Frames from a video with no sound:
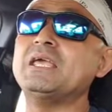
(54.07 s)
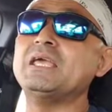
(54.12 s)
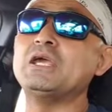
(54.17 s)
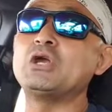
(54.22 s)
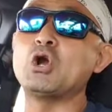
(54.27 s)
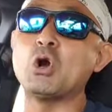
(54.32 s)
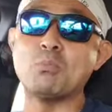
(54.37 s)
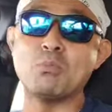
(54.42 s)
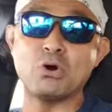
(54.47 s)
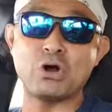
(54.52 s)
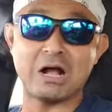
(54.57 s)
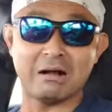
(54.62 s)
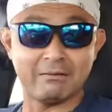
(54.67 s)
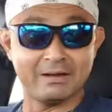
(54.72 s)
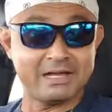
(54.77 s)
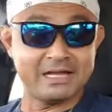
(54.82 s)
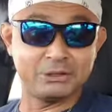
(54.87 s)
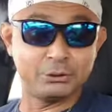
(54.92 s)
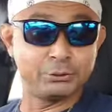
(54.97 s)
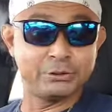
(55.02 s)
Y como
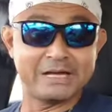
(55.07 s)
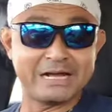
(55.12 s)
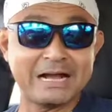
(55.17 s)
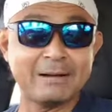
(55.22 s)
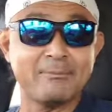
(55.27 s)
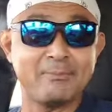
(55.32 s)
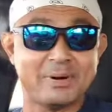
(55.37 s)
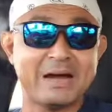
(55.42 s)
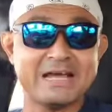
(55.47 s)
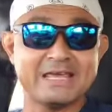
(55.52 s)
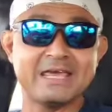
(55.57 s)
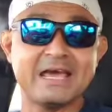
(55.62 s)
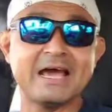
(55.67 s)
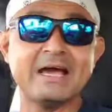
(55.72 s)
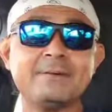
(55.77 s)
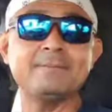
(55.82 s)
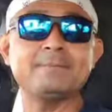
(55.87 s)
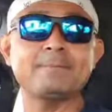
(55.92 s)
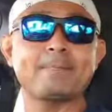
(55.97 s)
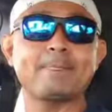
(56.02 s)
caballito de
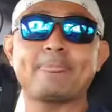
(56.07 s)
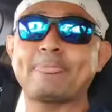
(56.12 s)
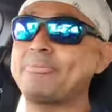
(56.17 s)
campaña,